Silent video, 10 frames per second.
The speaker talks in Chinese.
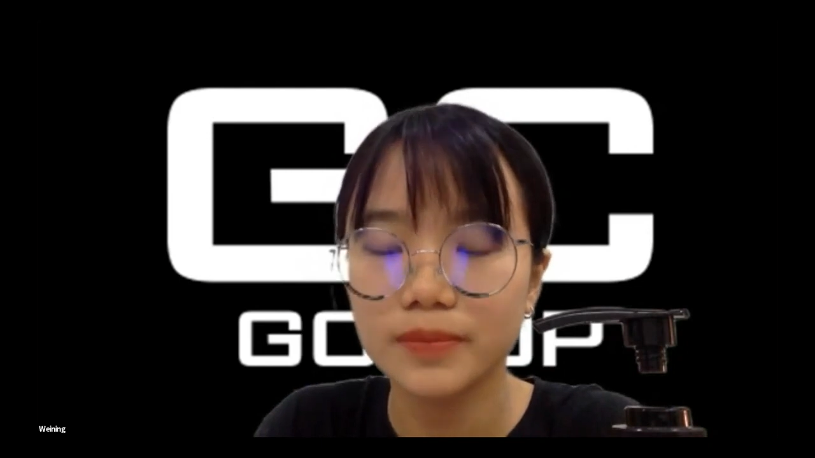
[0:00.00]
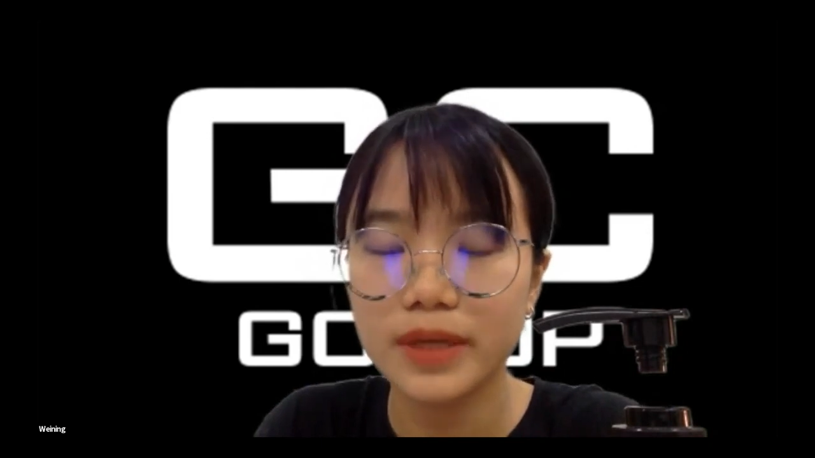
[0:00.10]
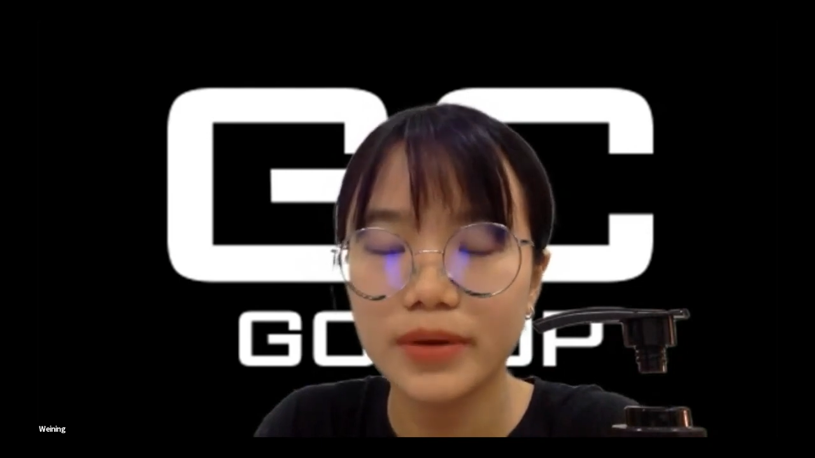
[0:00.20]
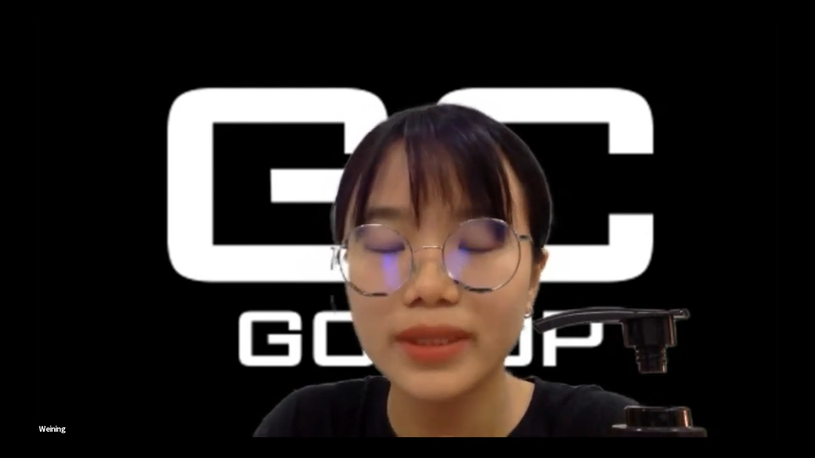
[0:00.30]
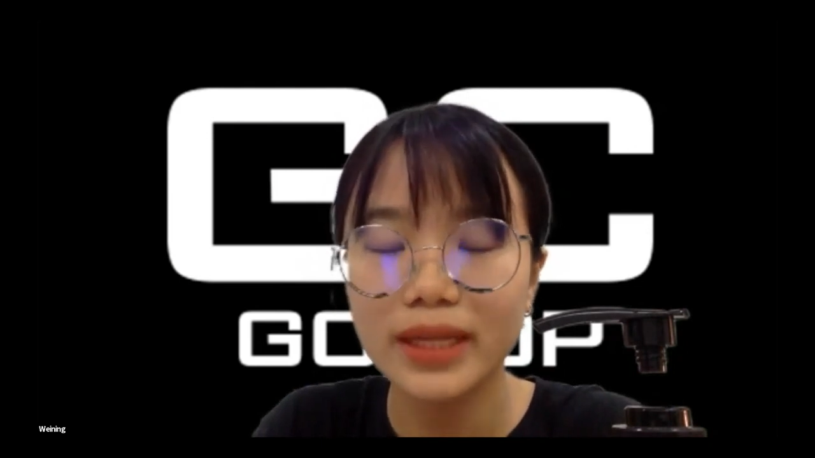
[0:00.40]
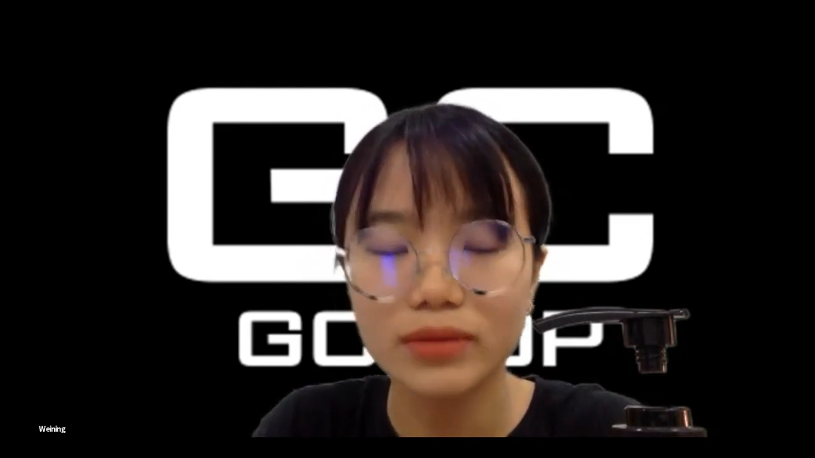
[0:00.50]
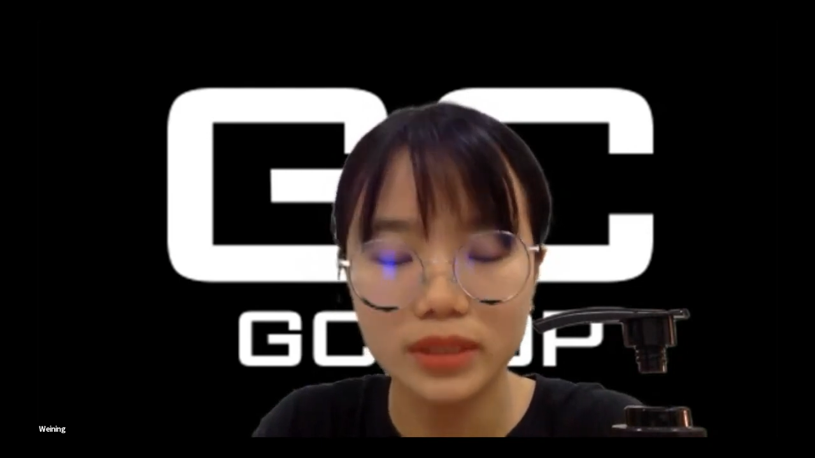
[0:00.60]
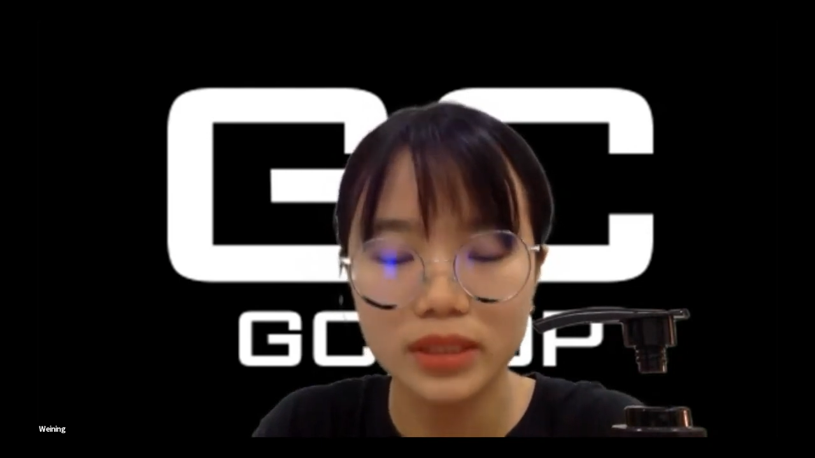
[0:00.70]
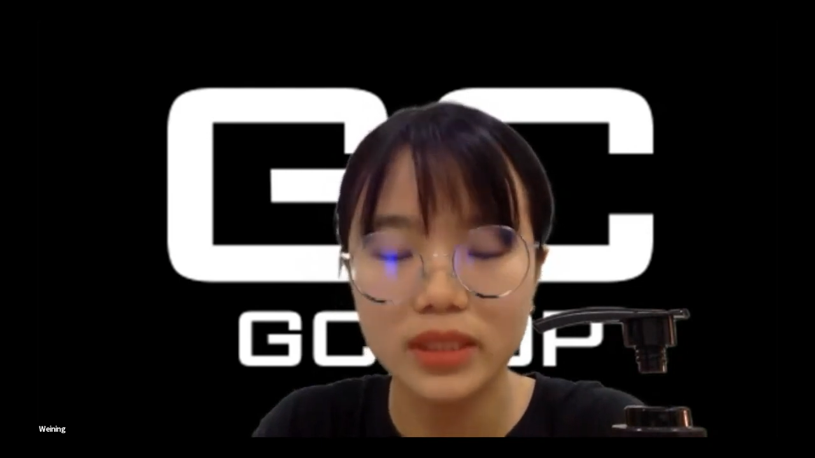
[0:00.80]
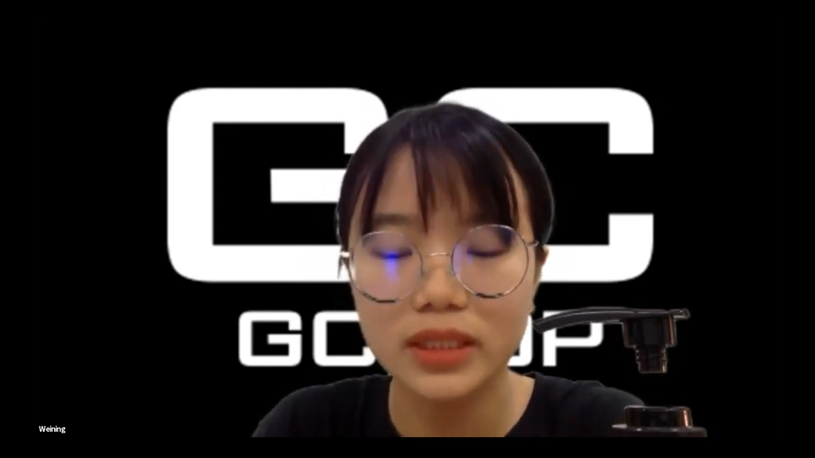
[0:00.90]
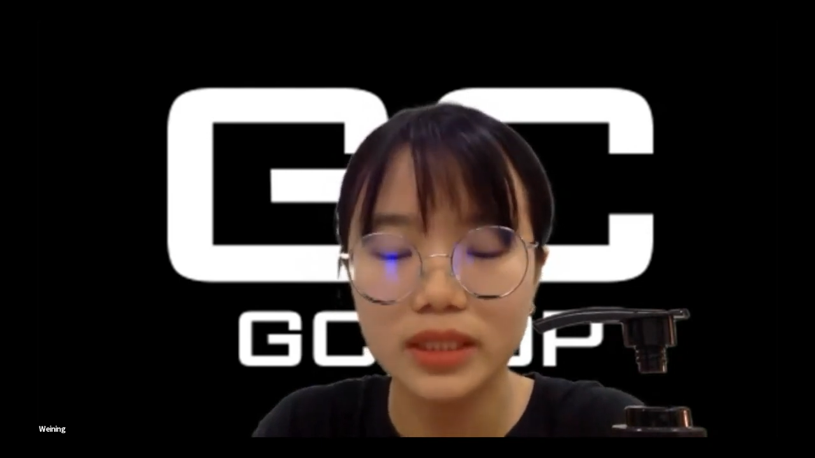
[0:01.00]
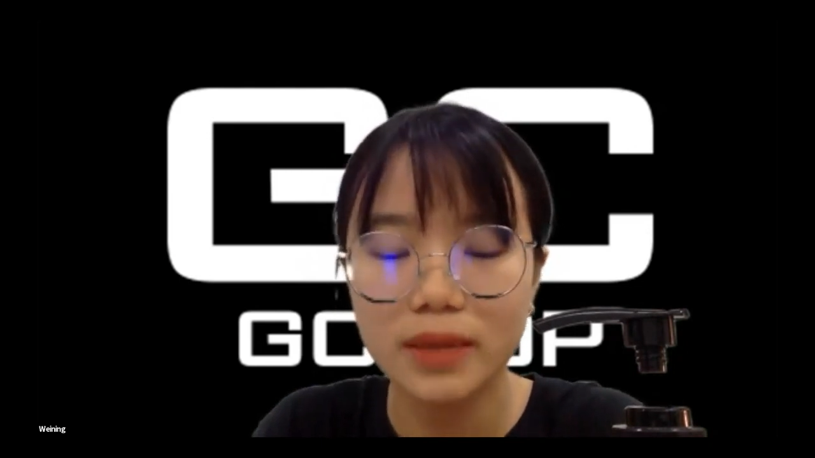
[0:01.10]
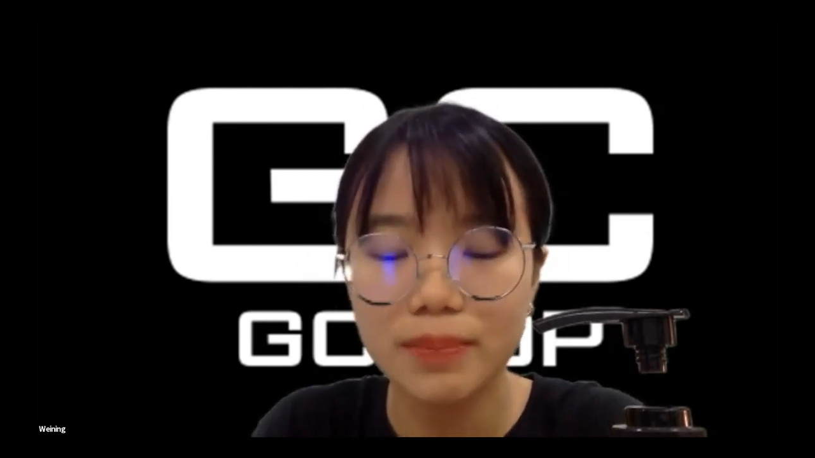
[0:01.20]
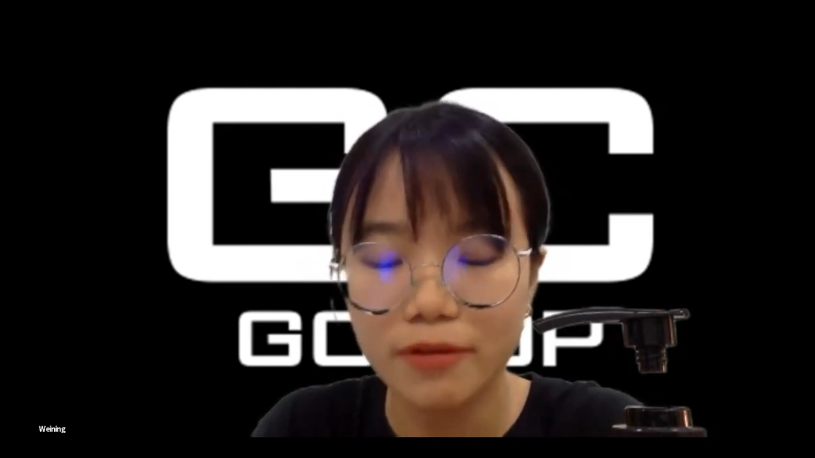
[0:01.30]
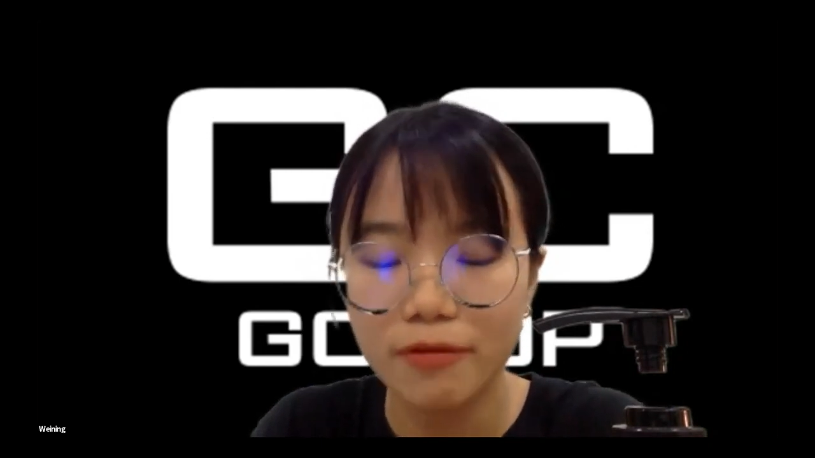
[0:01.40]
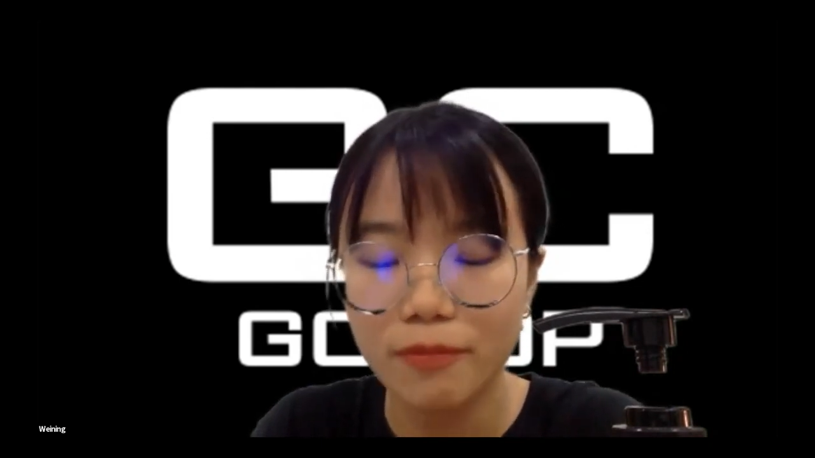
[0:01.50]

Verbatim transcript: 也会导致你的这个皮